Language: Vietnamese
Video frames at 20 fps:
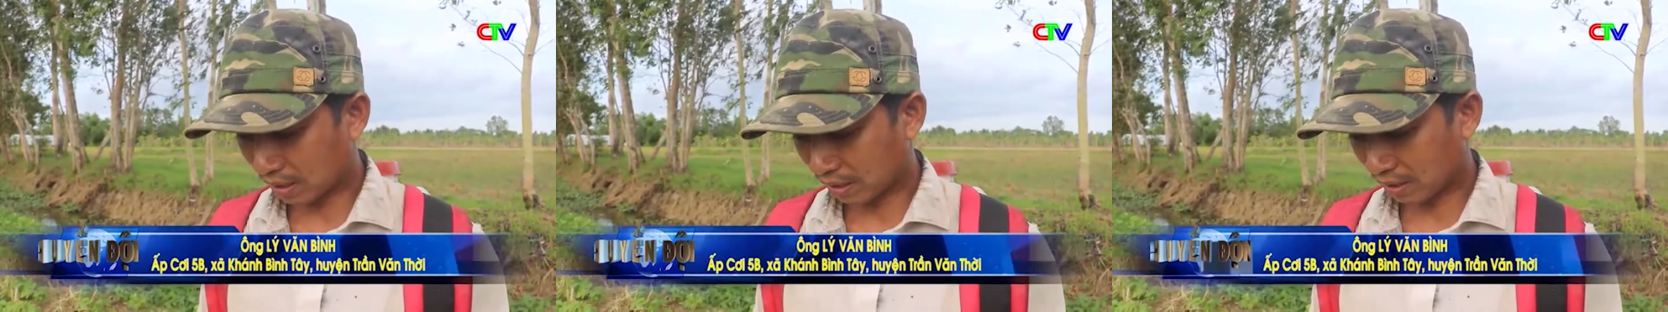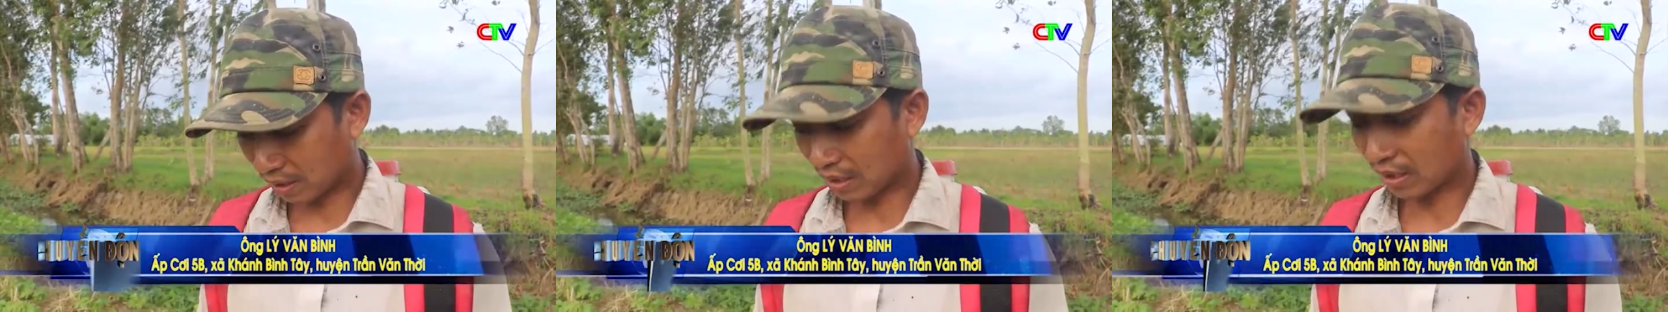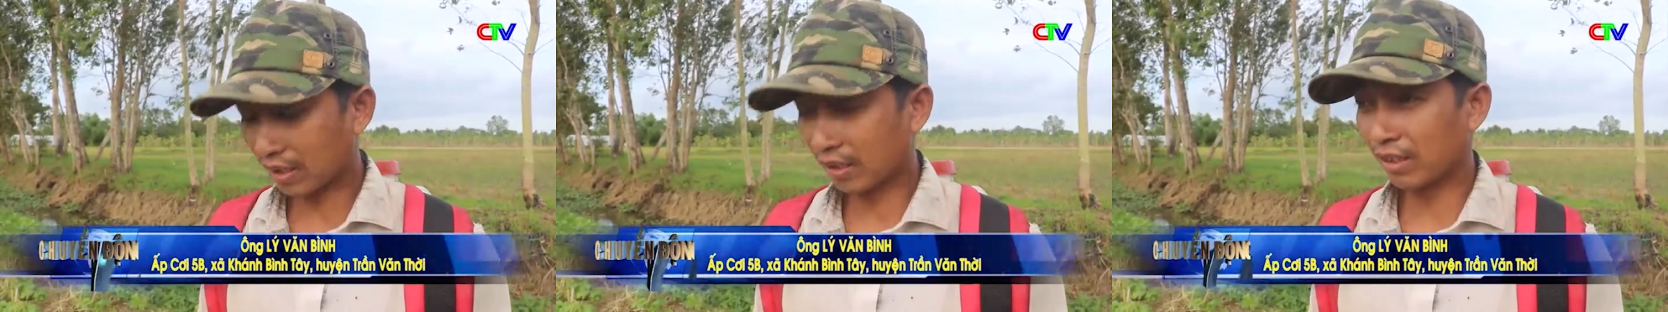nó
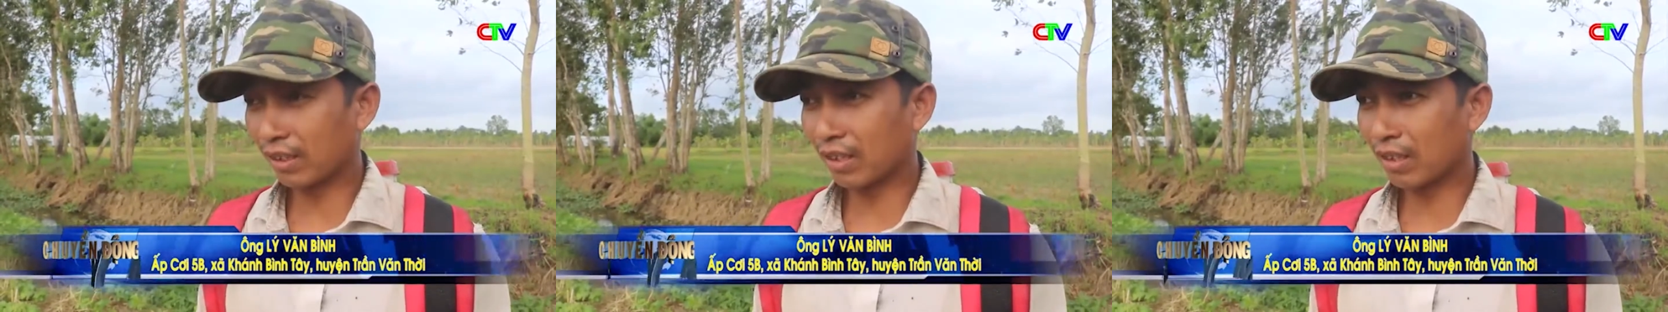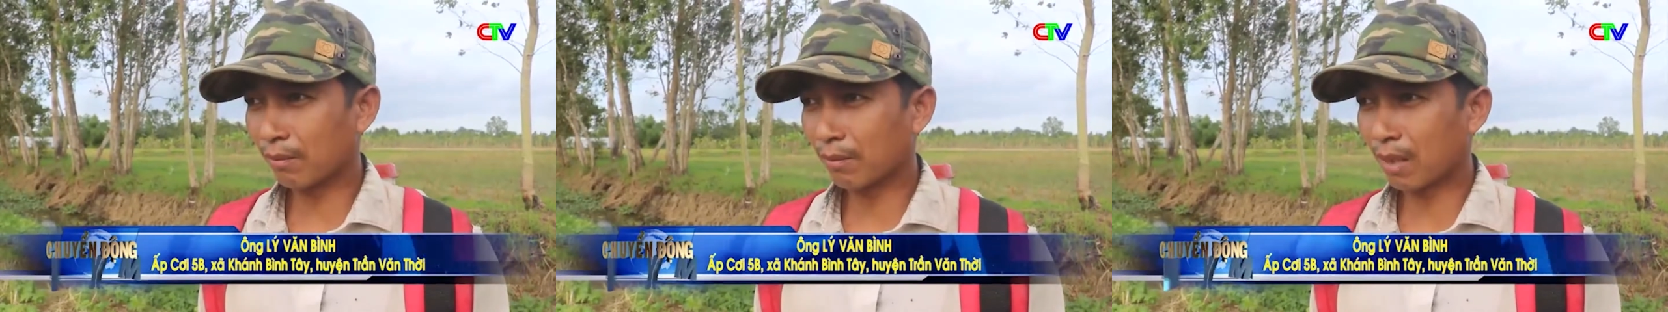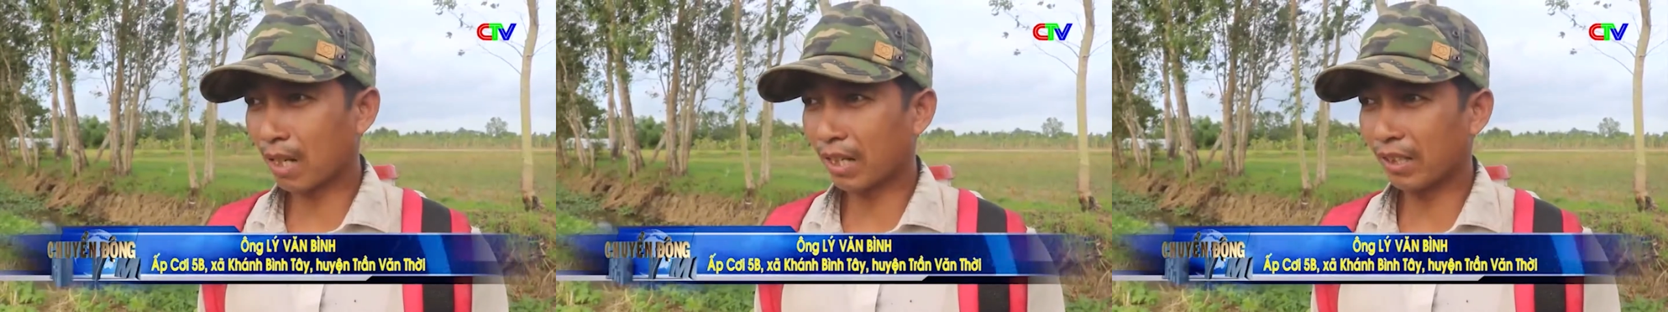quá trời nó
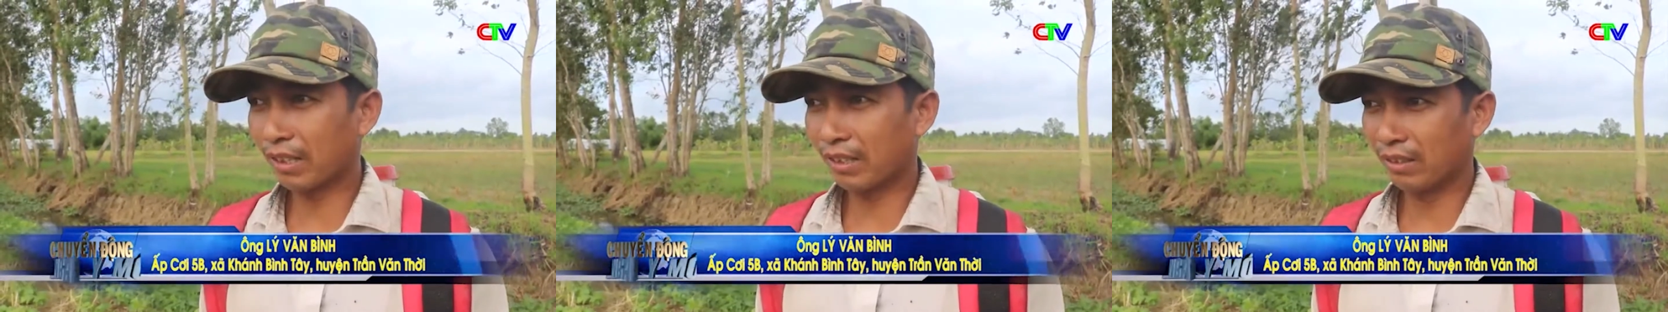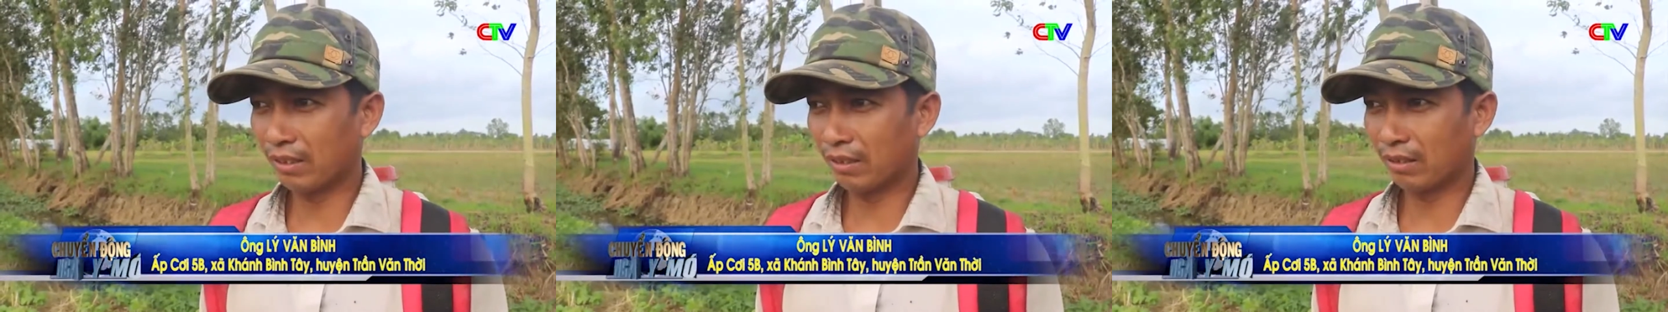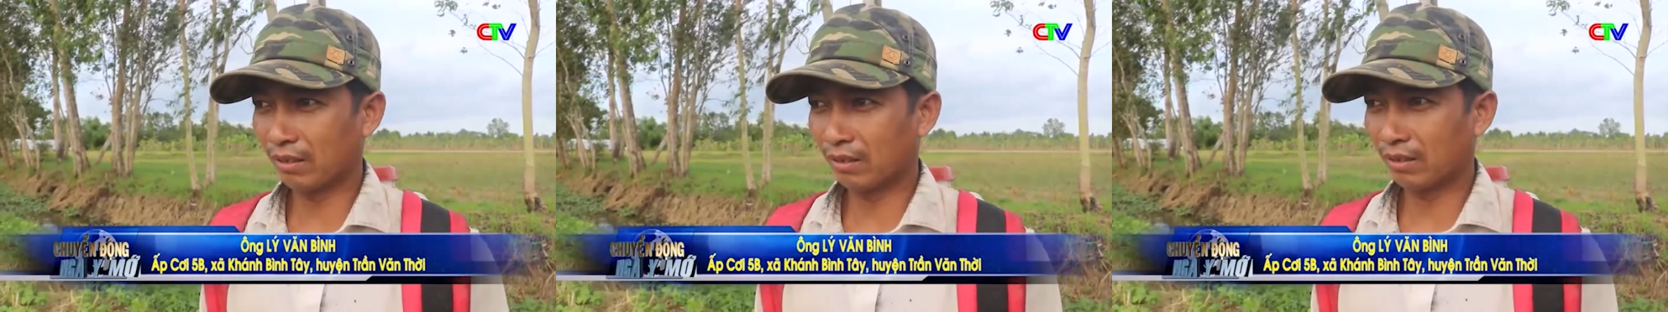thất
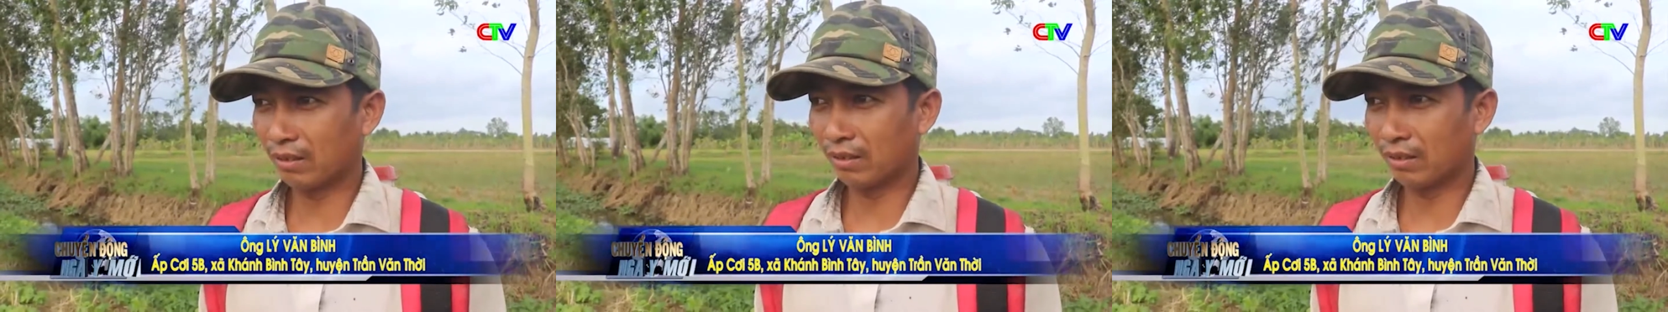bại